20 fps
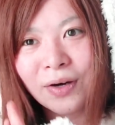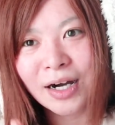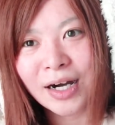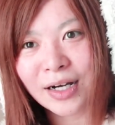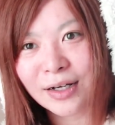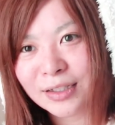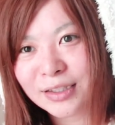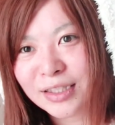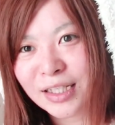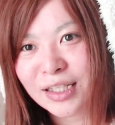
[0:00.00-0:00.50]

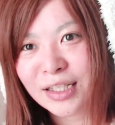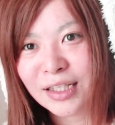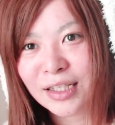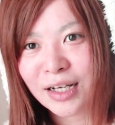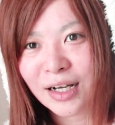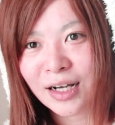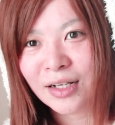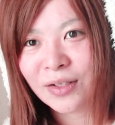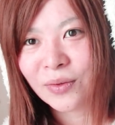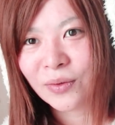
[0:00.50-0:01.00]
は是
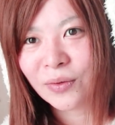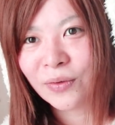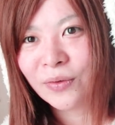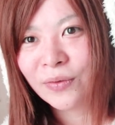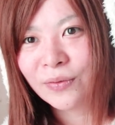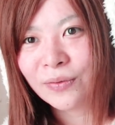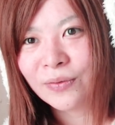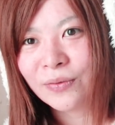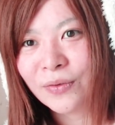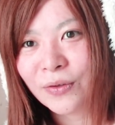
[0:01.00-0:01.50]
非あの
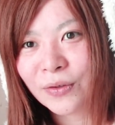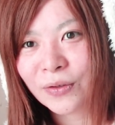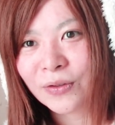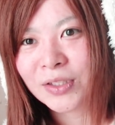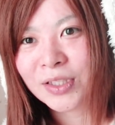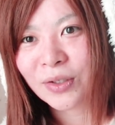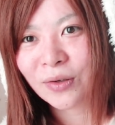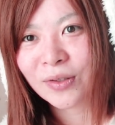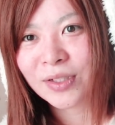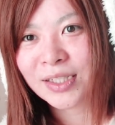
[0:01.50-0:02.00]

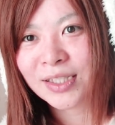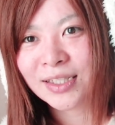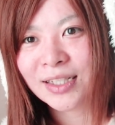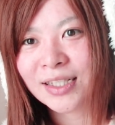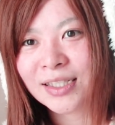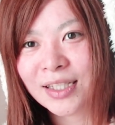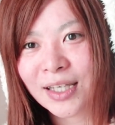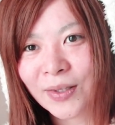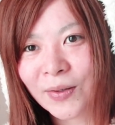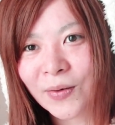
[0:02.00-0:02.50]
フォローしてほしいん
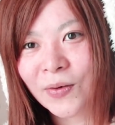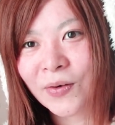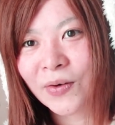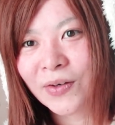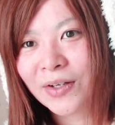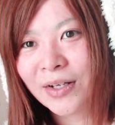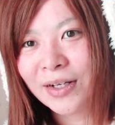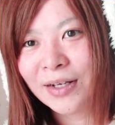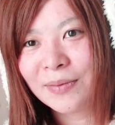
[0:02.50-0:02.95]
ですけど